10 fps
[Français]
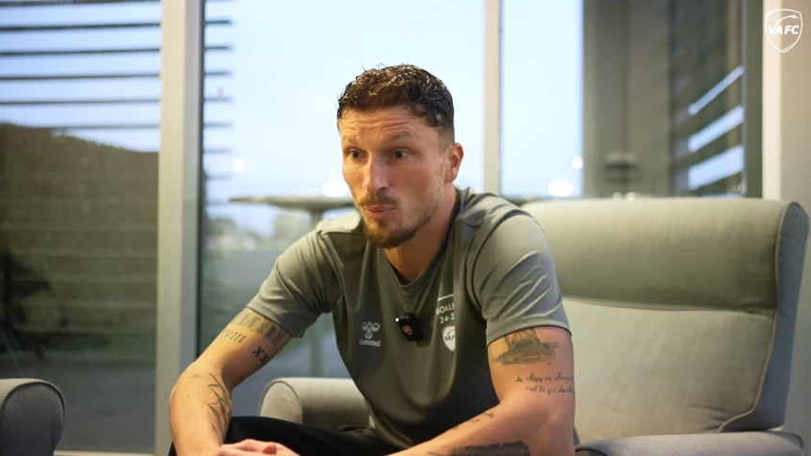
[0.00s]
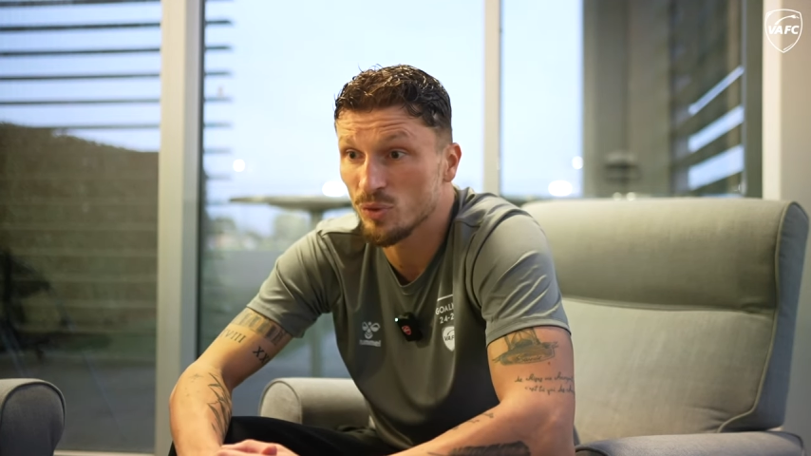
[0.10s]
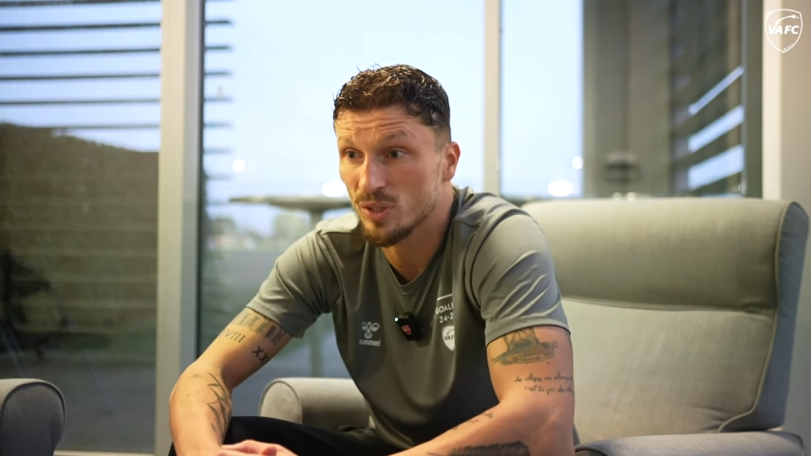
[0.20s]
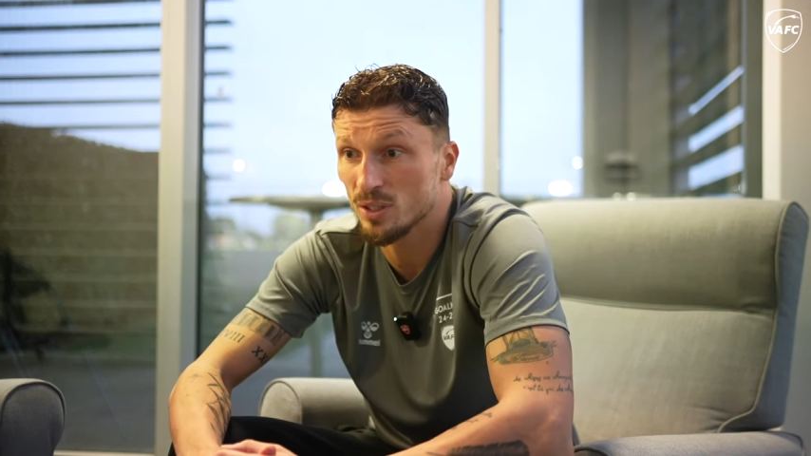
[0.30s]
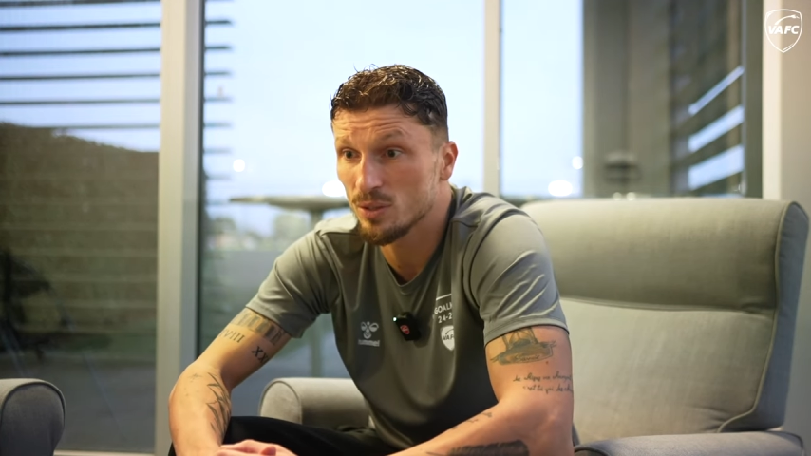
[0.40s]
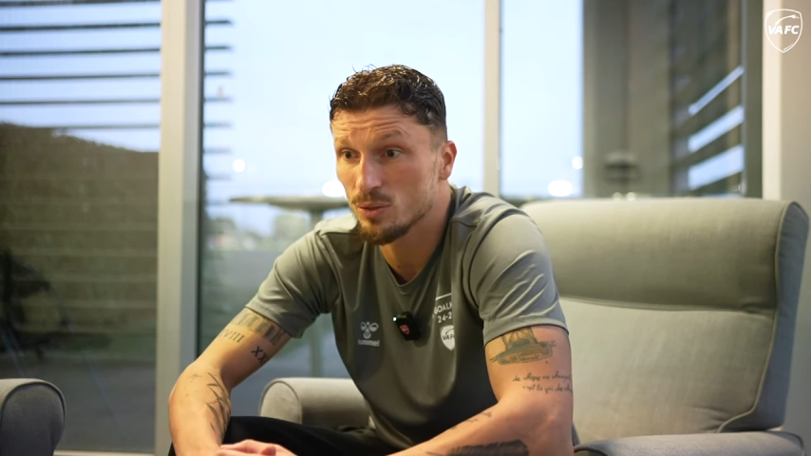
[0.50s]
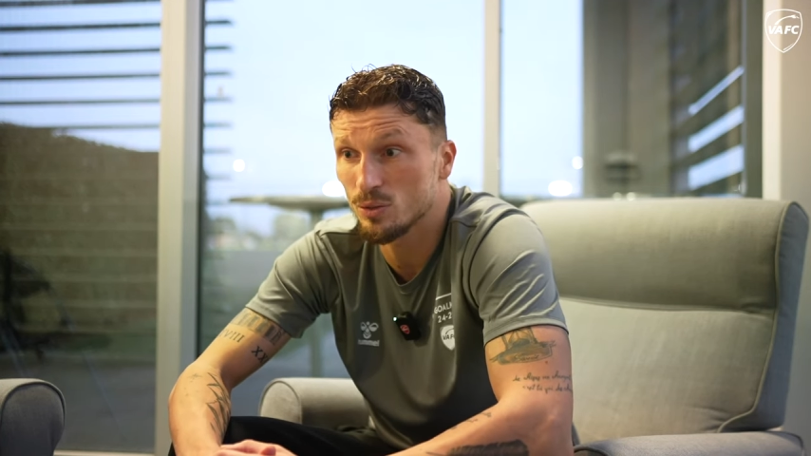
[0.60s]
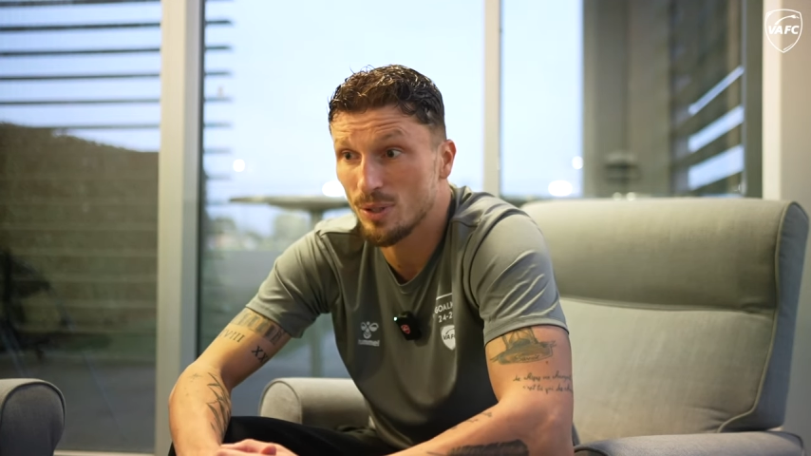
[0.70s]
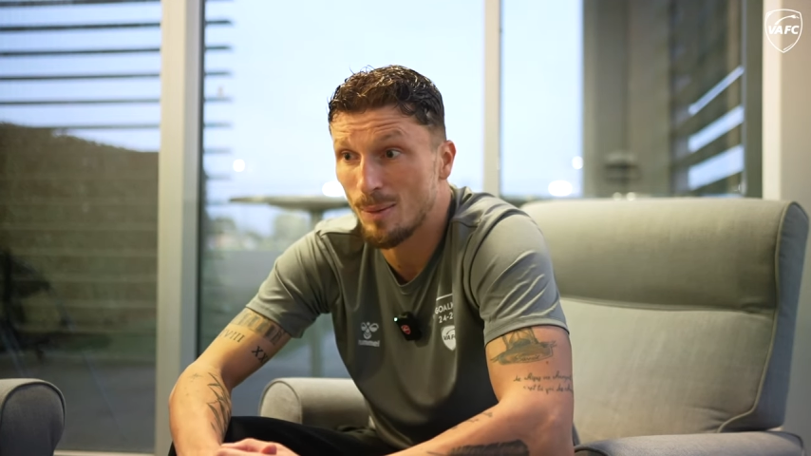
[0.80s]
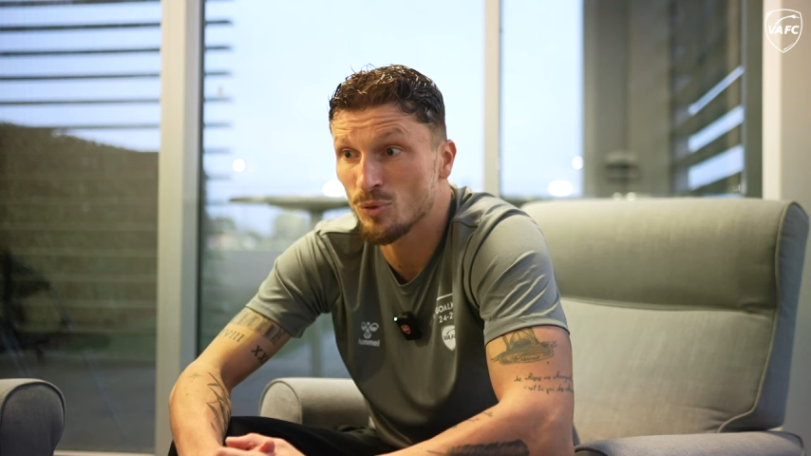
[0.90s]
montré
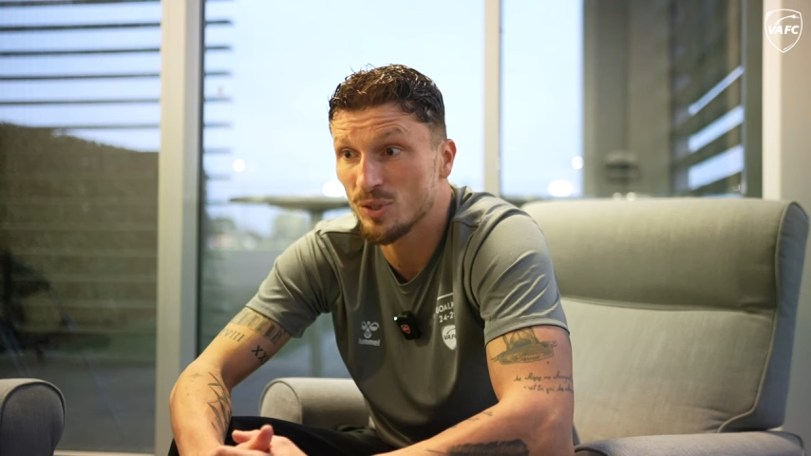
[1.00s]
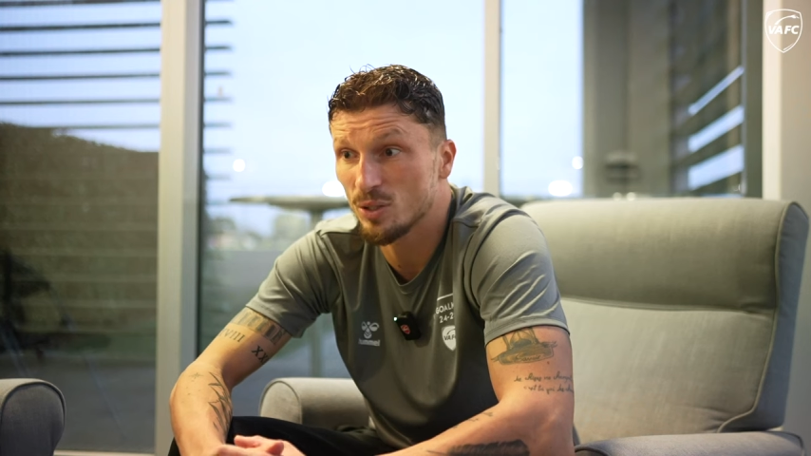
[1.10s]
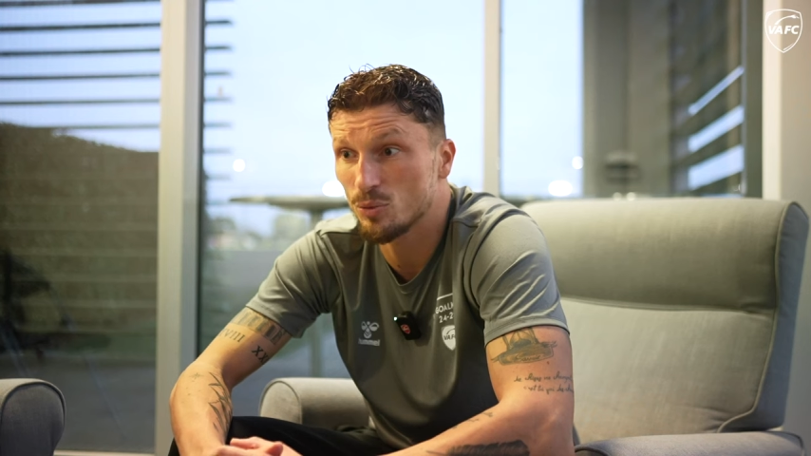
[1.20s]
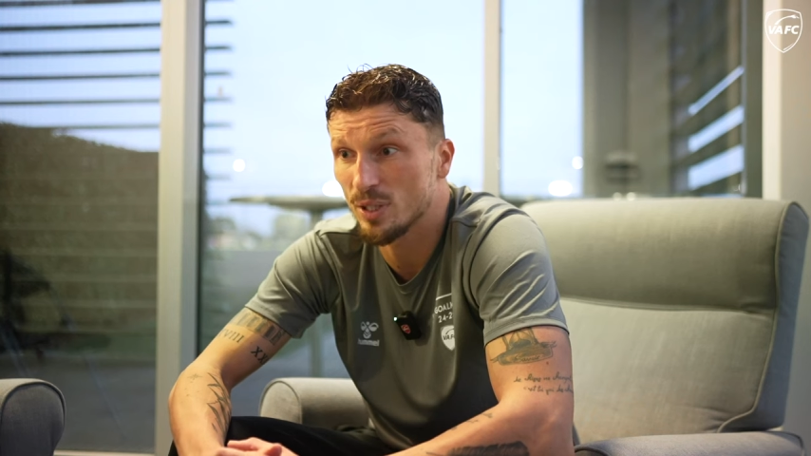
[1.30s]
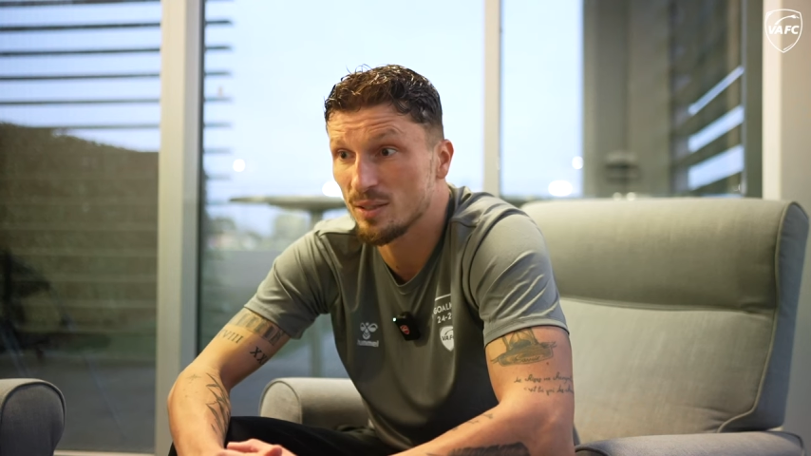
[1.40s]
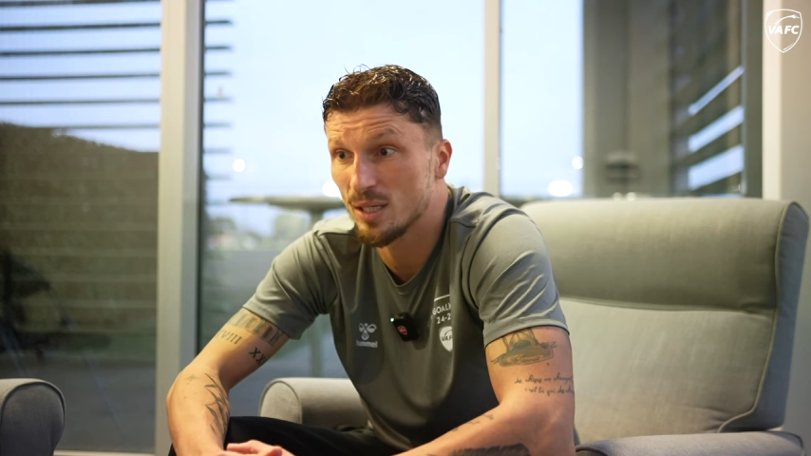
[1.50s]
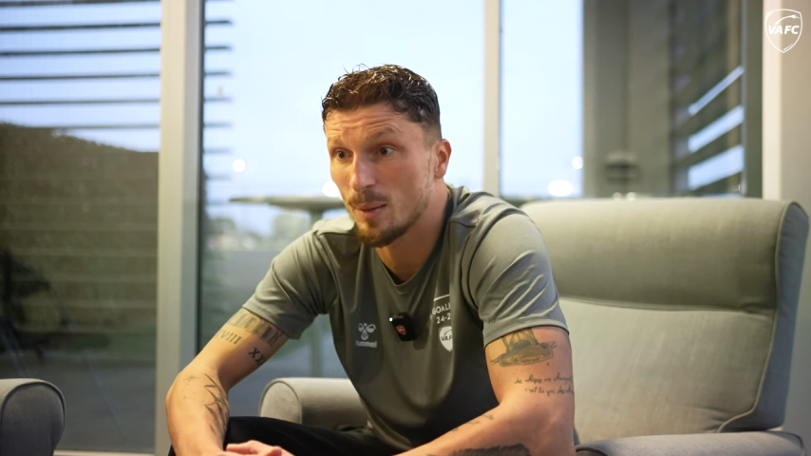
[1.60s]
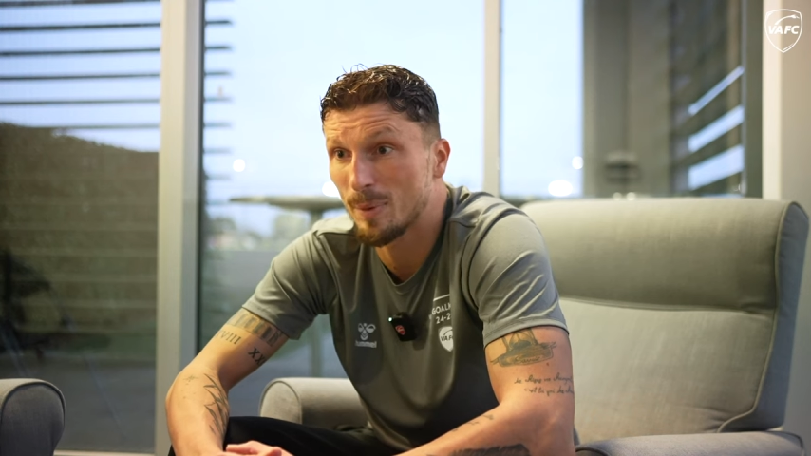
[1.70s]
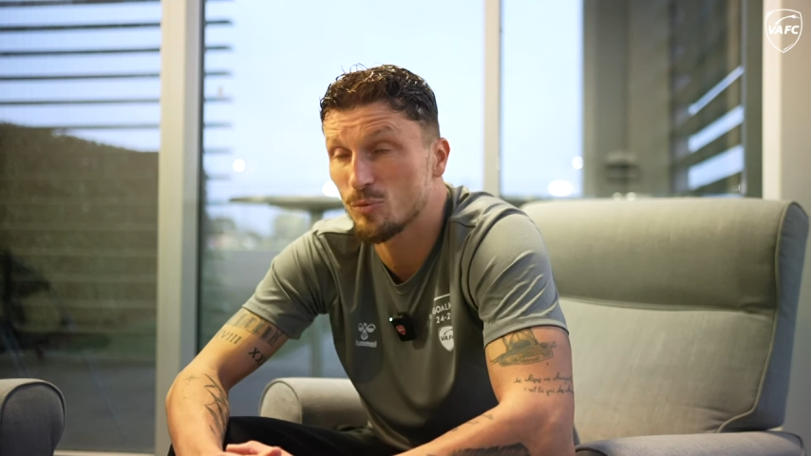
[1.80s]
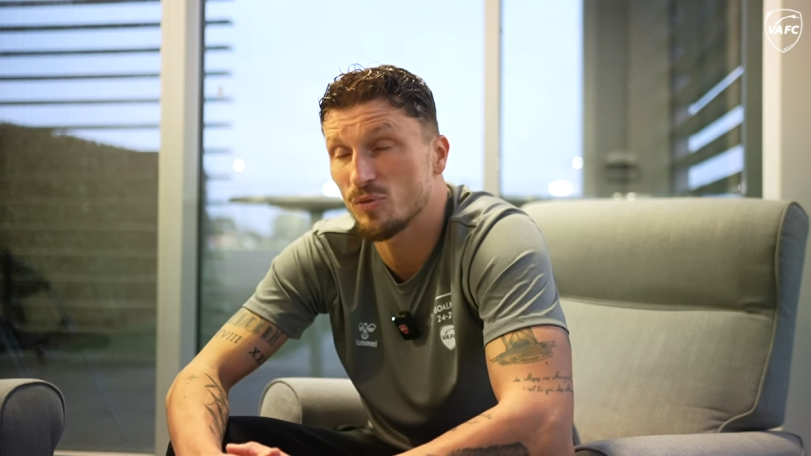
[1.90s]
on a montré qu'on a été
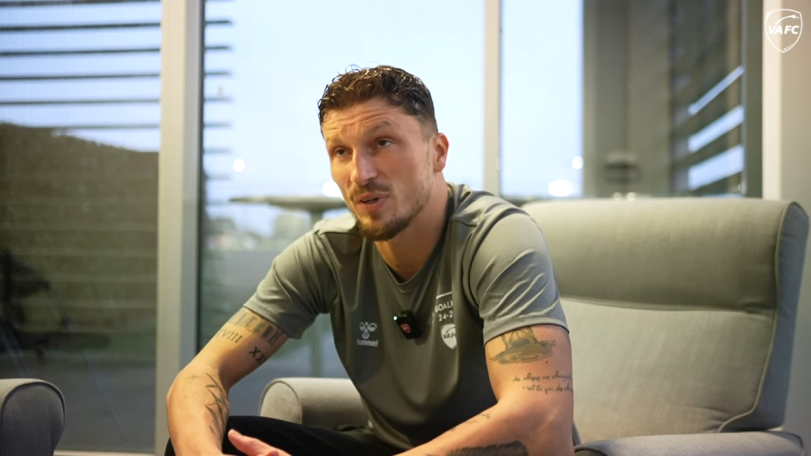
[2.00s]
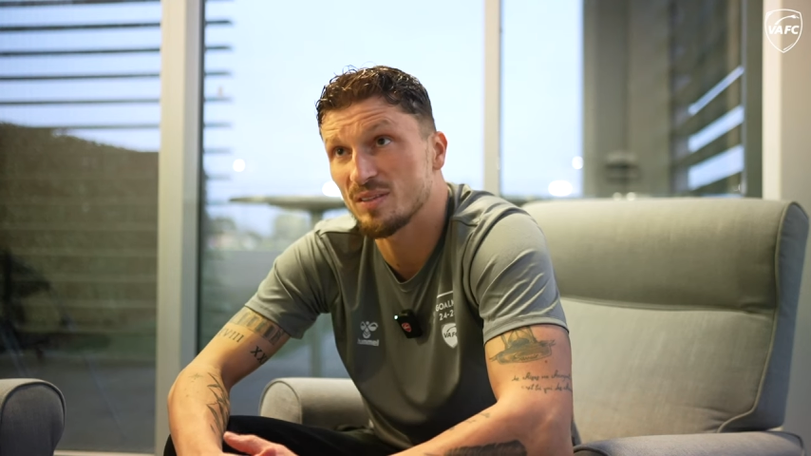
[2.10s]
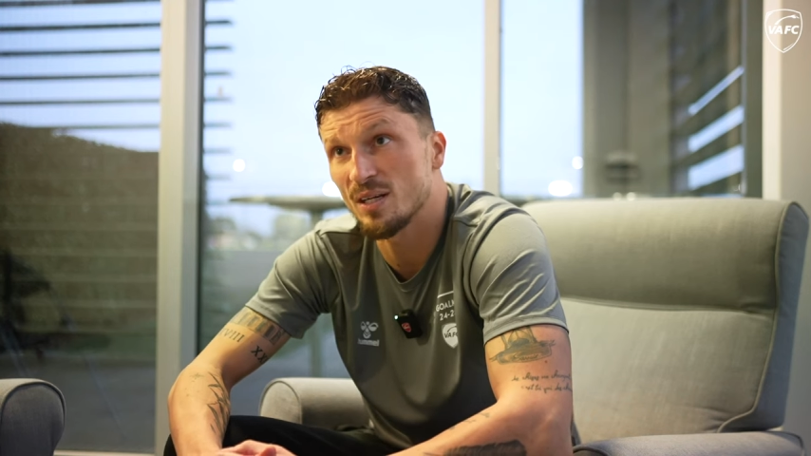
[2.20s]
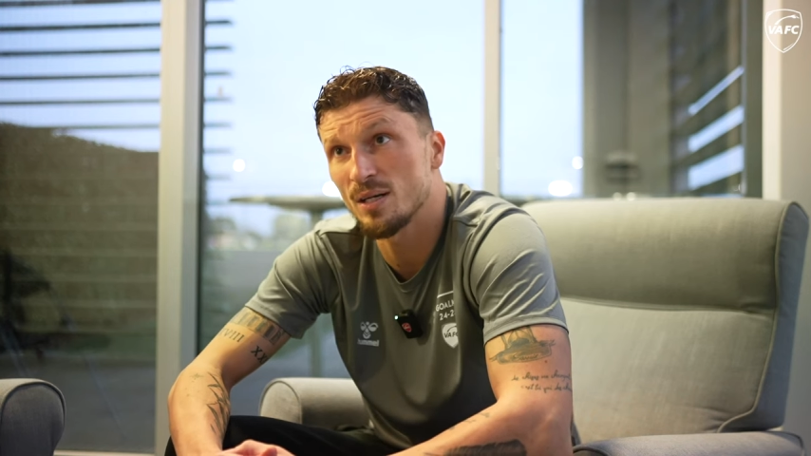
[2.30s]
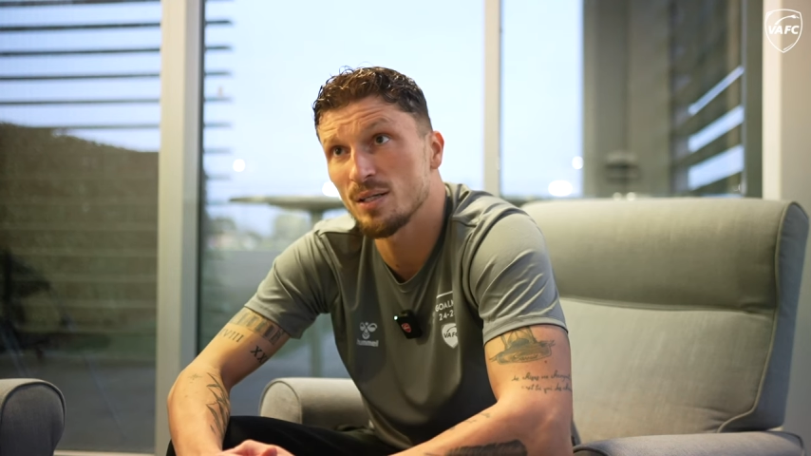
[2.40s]
capable de faire ça,